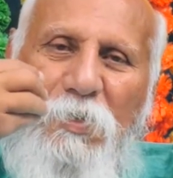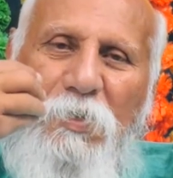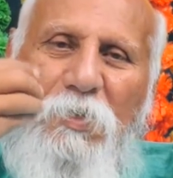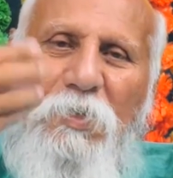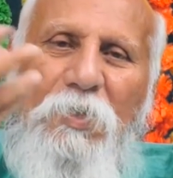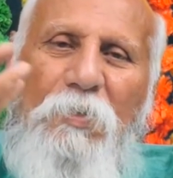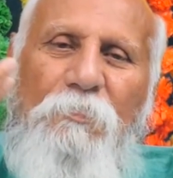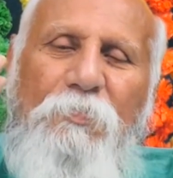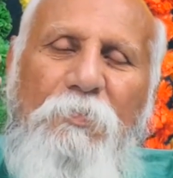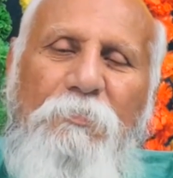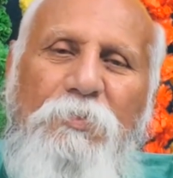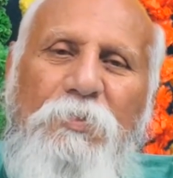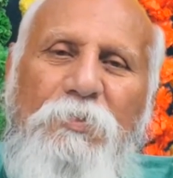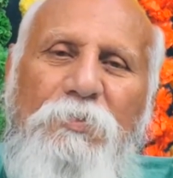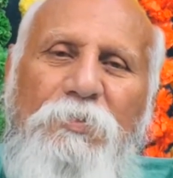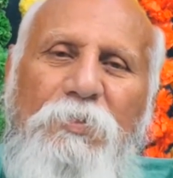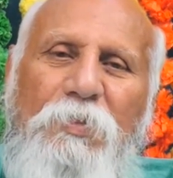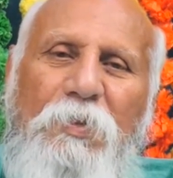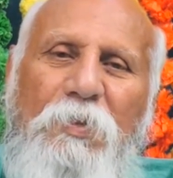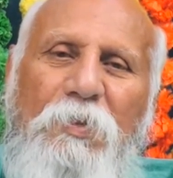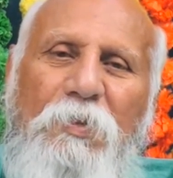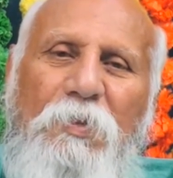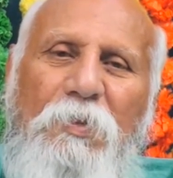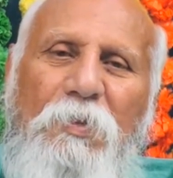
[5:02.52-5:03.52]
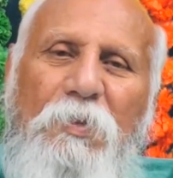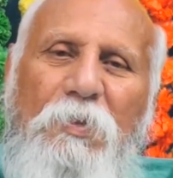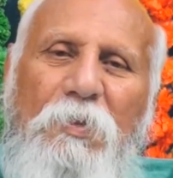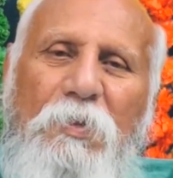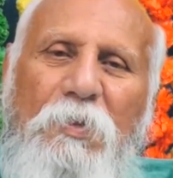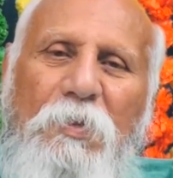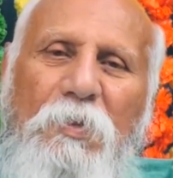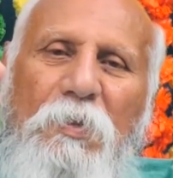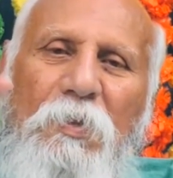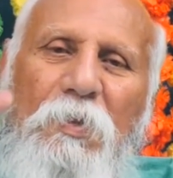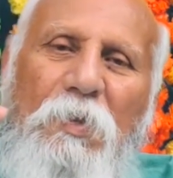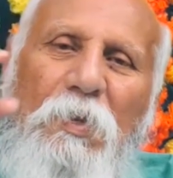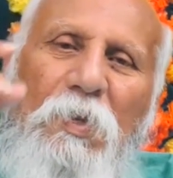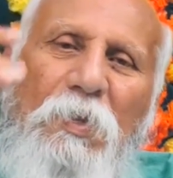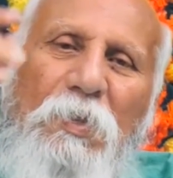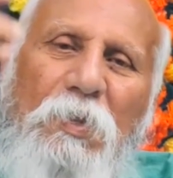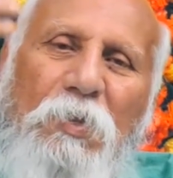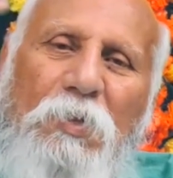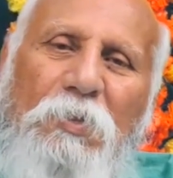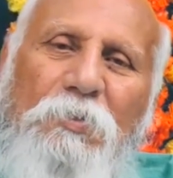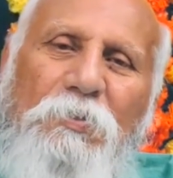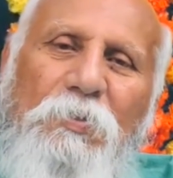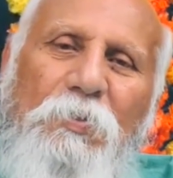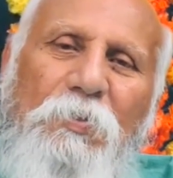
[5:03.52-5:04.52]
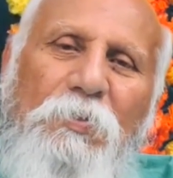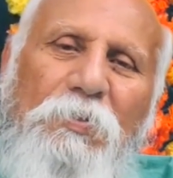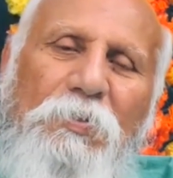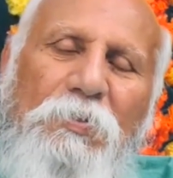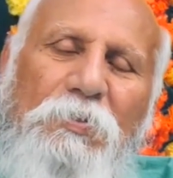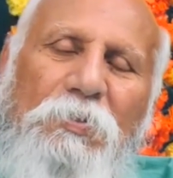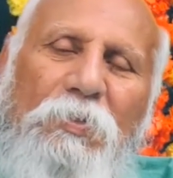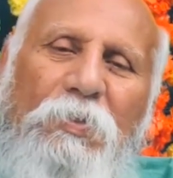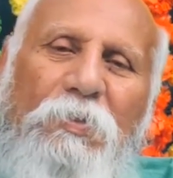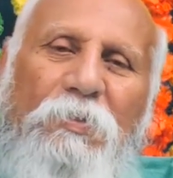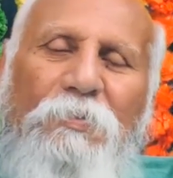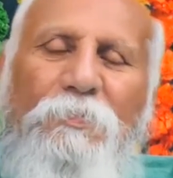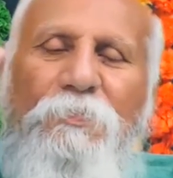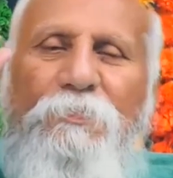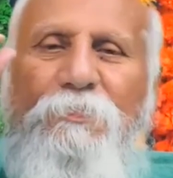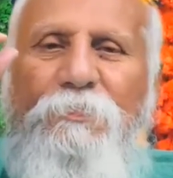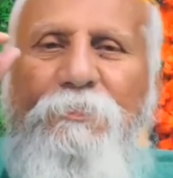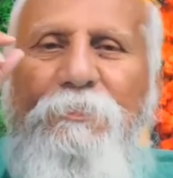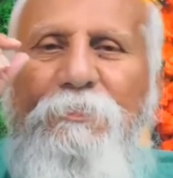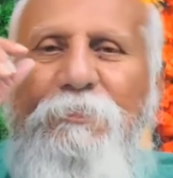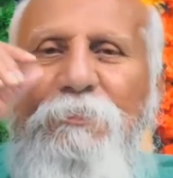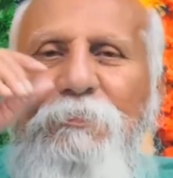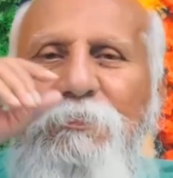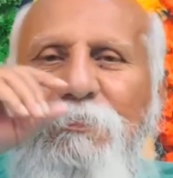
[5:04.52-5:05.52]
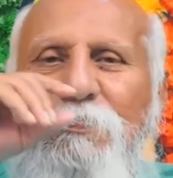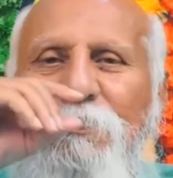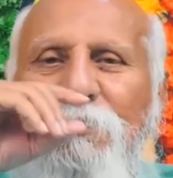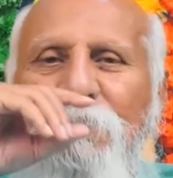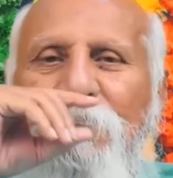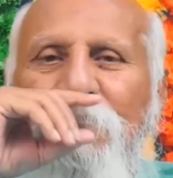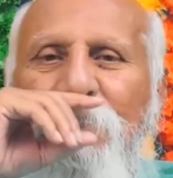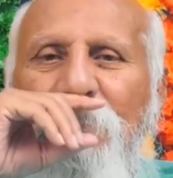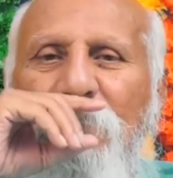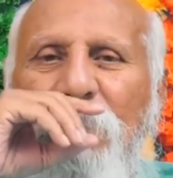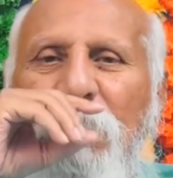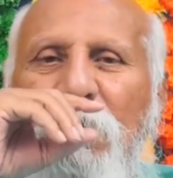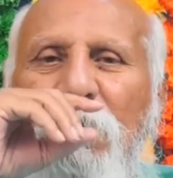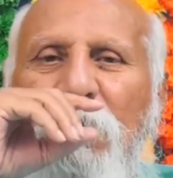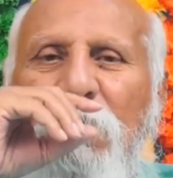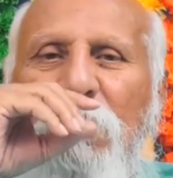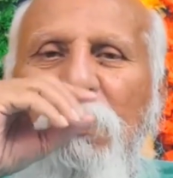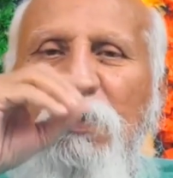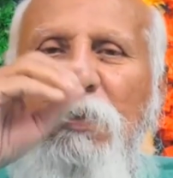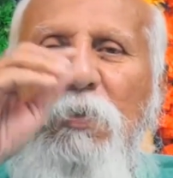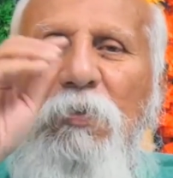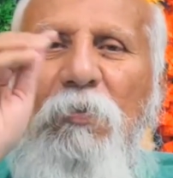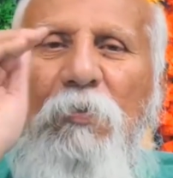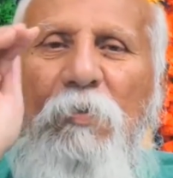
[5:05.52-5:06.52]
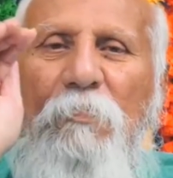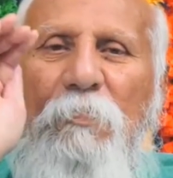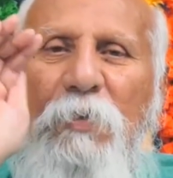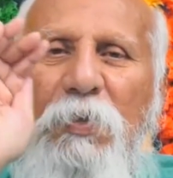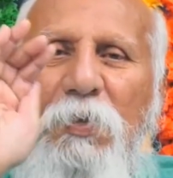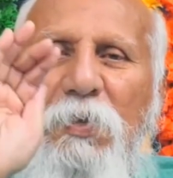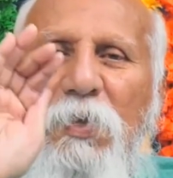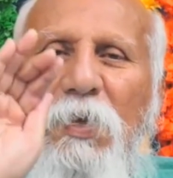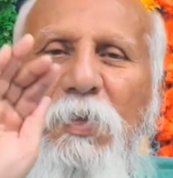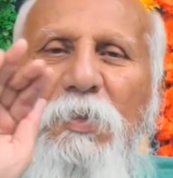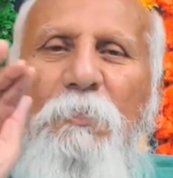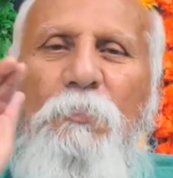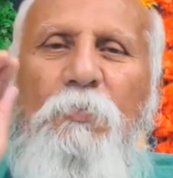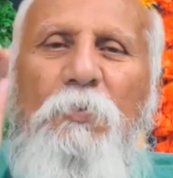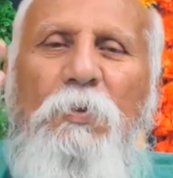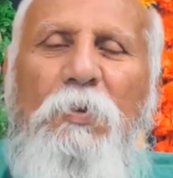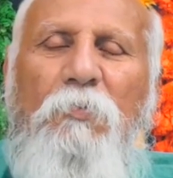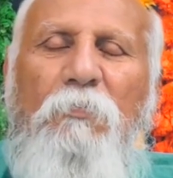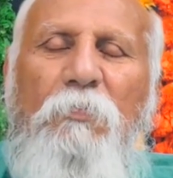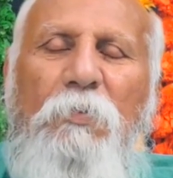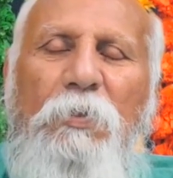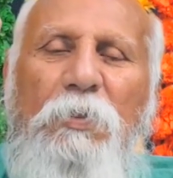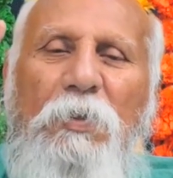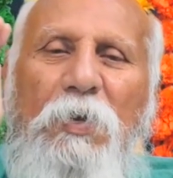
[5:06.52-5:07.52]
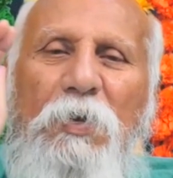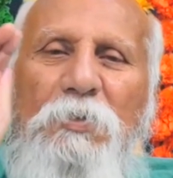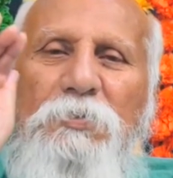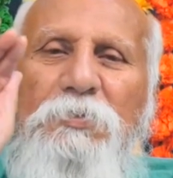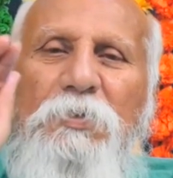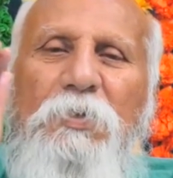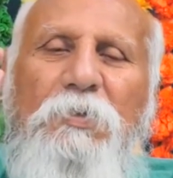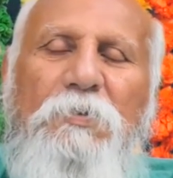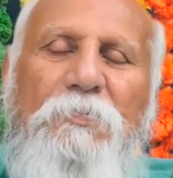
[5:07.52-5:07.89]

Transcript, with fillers: ఒక సంకల్పం చేస్తే అది అక్కడ జరుగుతుంది అది ఇది ఒక మర్యాదపూర్వకమైన